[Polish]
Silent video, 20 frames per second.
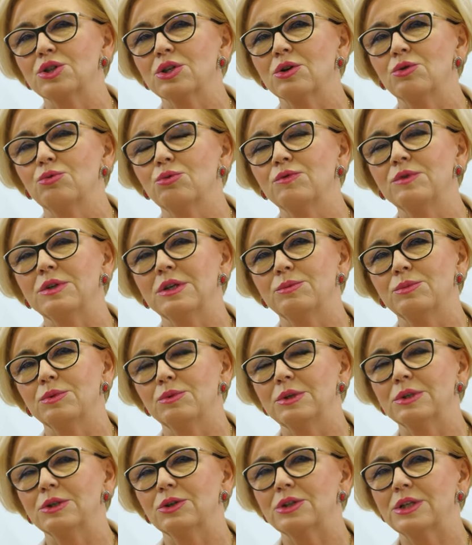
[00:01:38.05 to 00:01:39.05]
że głównie
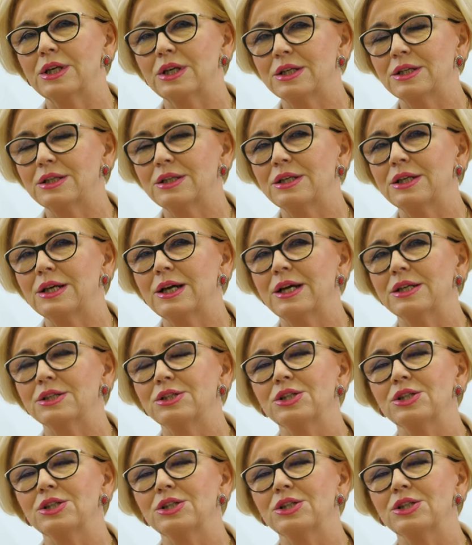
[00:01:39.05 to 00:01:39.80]
były to technika.